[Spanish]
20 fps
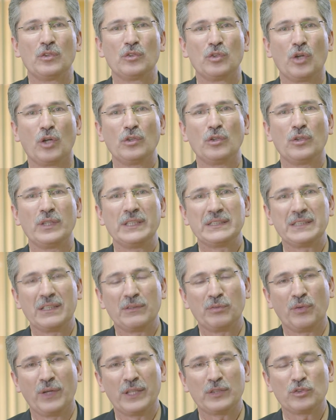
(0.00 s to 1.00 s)
todo este
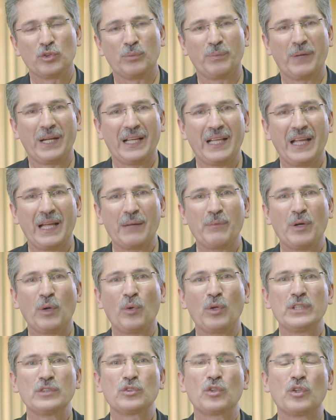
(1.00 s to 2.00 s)
esfuerzo para dar
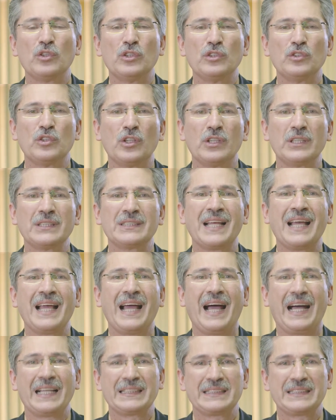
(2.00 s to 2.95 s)
mejores condiciones a